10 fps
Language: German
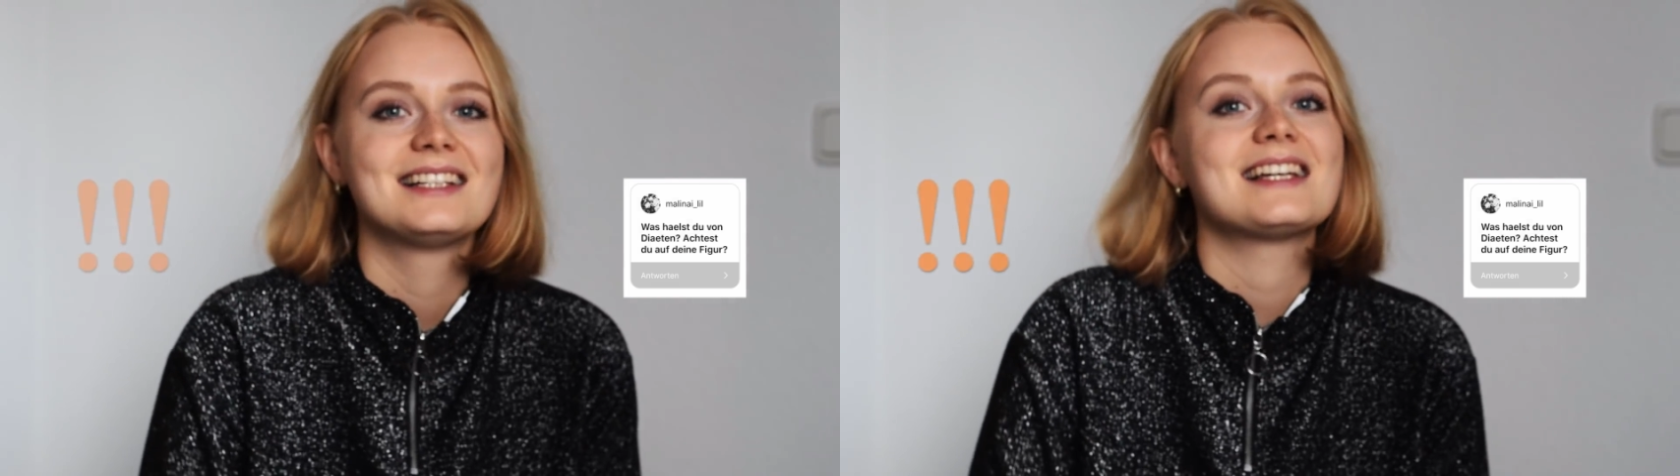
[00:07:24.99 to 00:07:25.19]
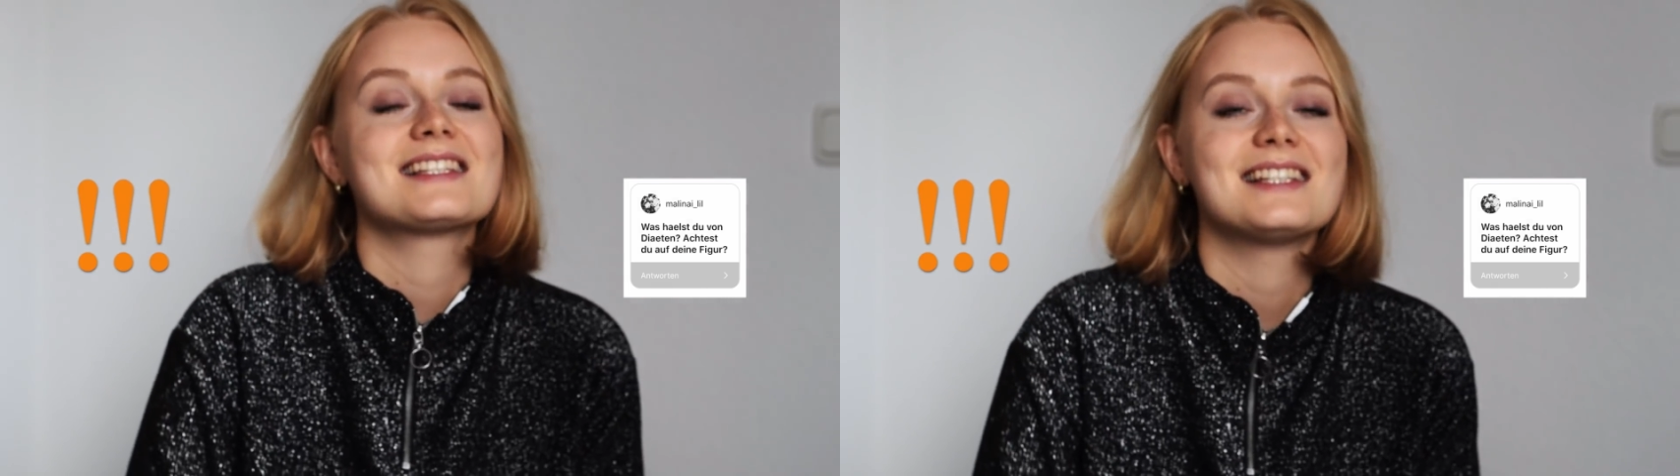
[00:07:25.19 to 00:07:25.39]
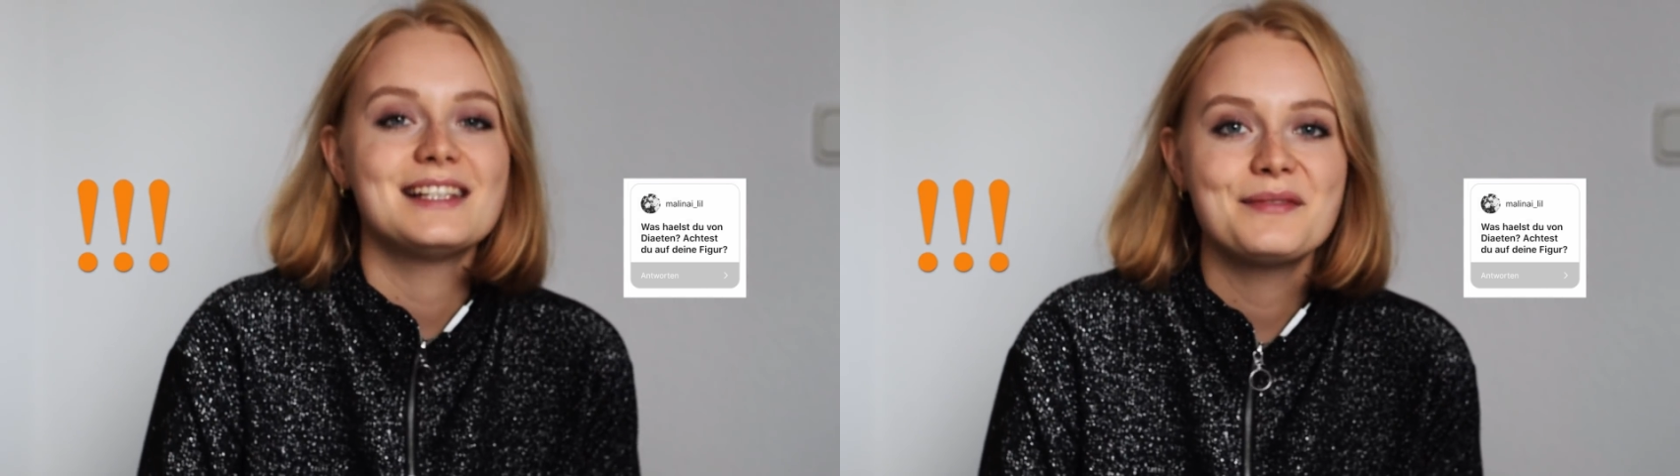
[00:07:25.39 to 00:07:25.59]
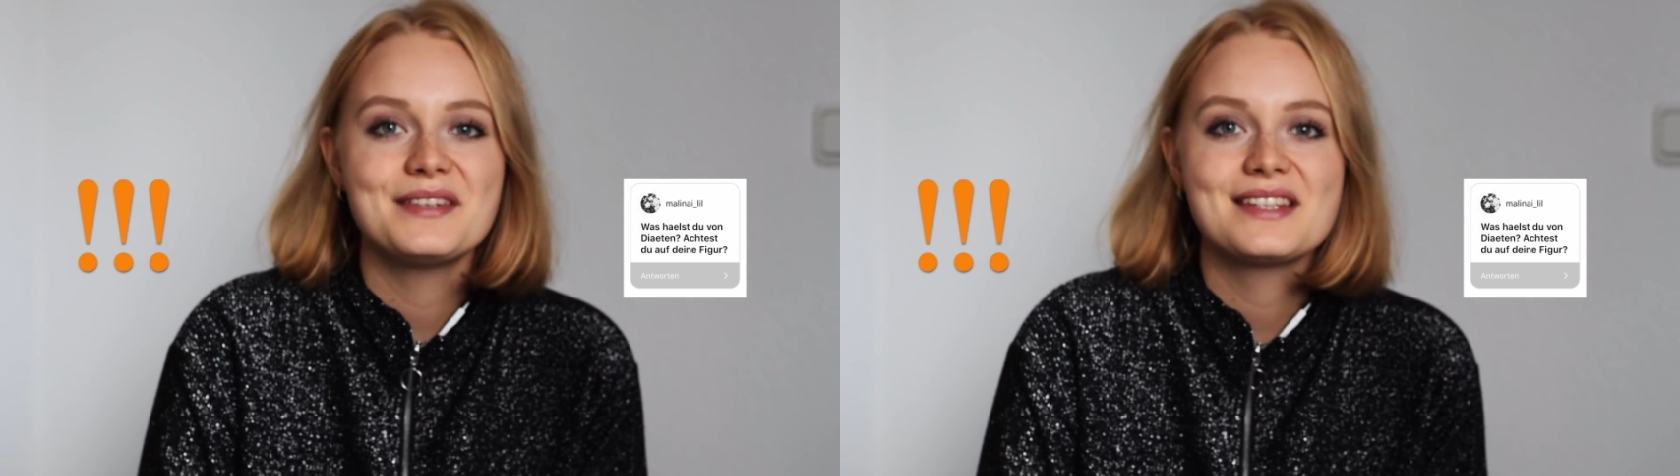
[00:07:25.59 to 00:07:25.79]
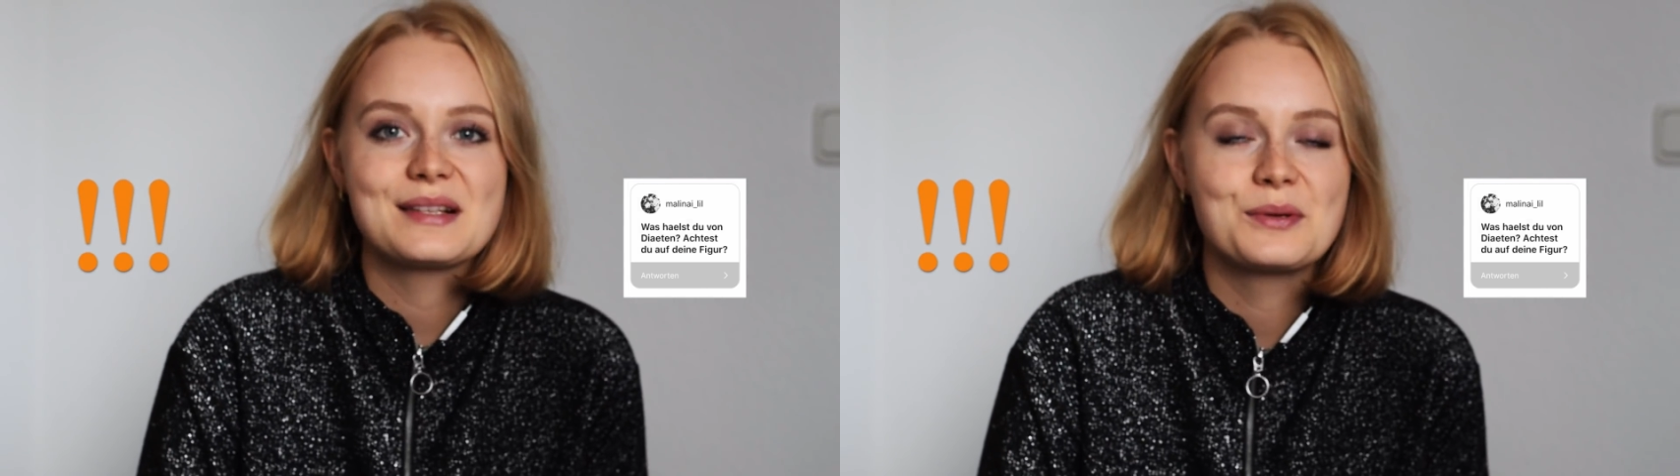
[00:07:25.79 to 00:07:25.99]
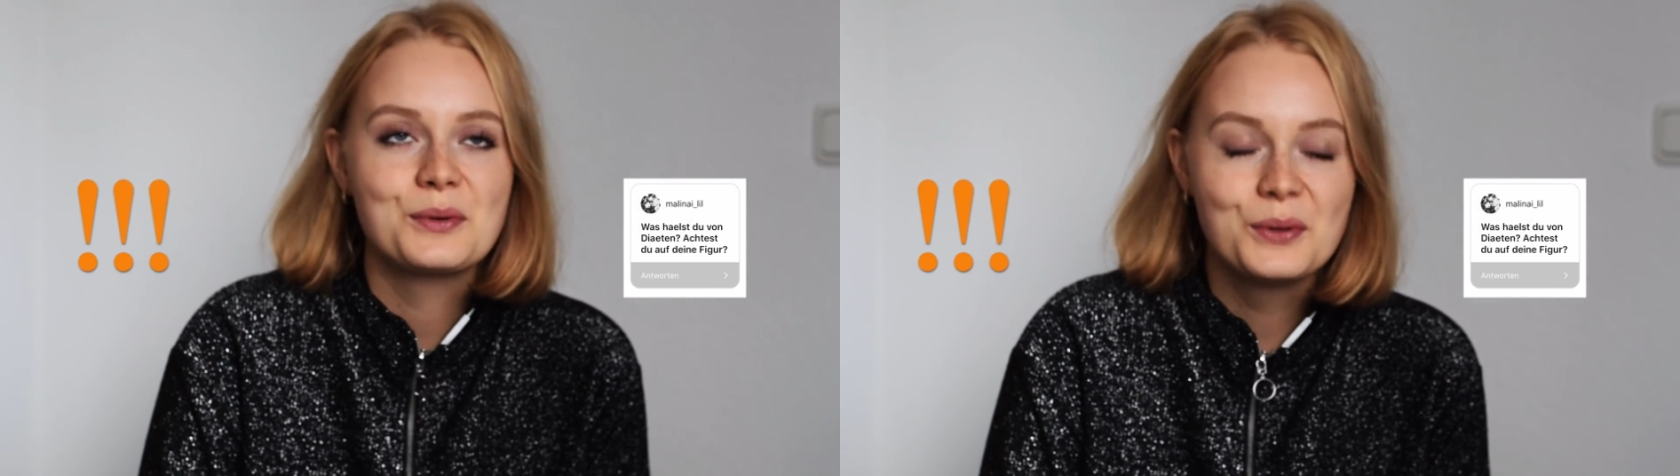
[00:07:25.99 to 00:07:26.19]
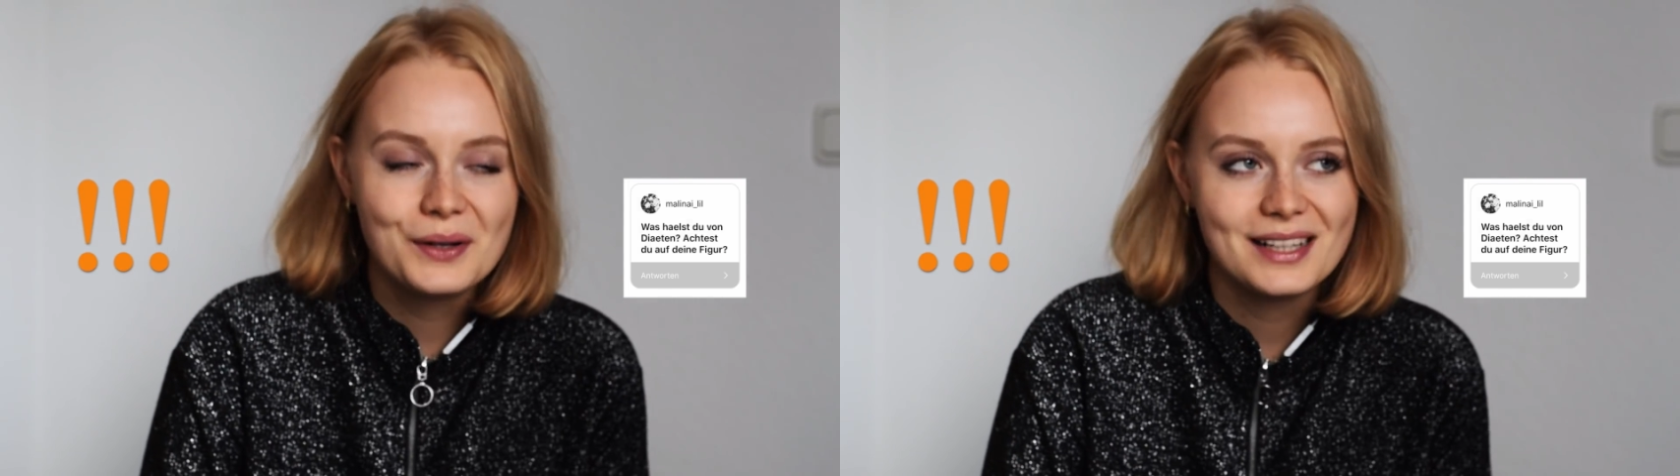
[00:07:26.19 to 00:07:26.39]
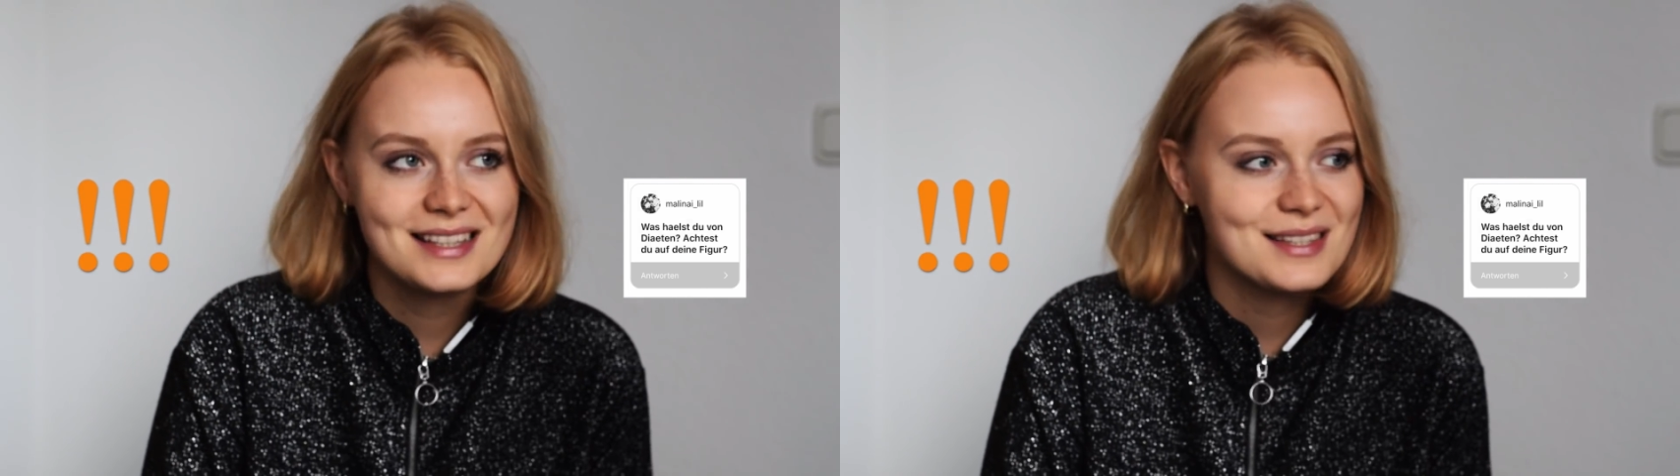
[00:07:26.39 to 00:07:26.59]
Das Leben ist zu
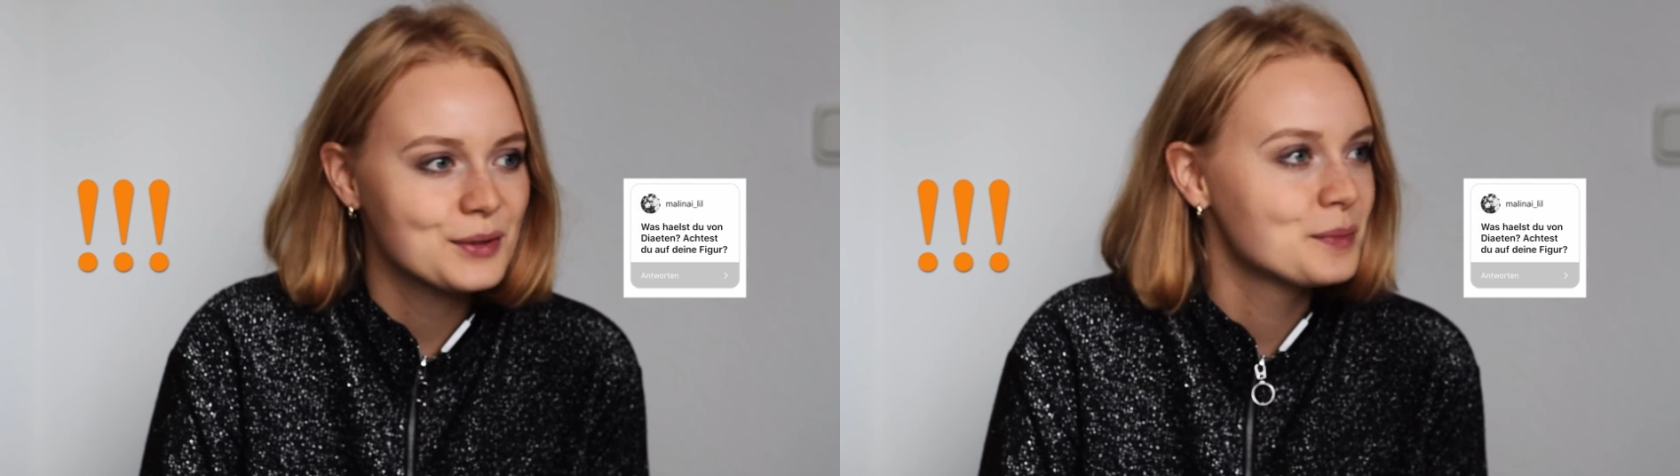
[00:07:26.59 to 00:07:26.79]
kurz,